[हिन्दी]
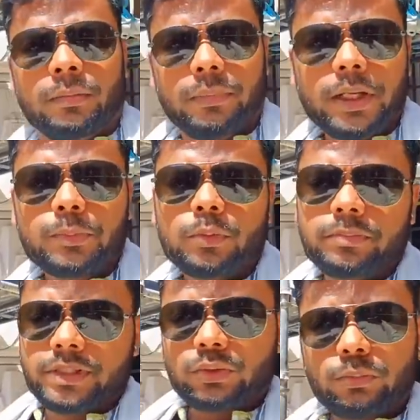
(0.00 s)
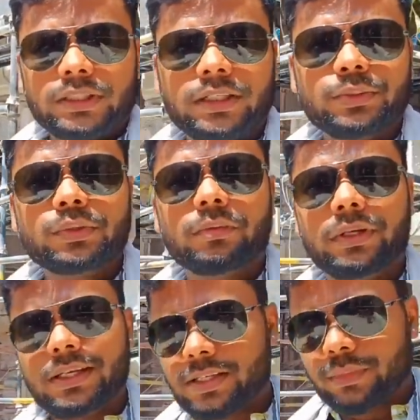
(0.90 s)
मैं आपको मित्रों बता दूं कि
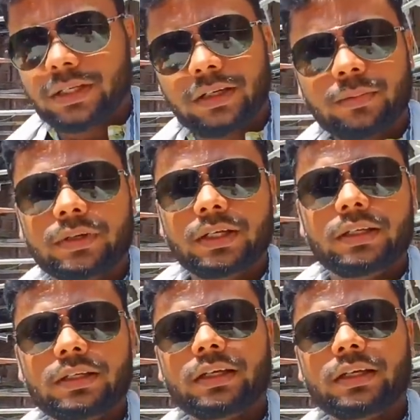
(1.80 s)
मैं इस समय गर्भगृह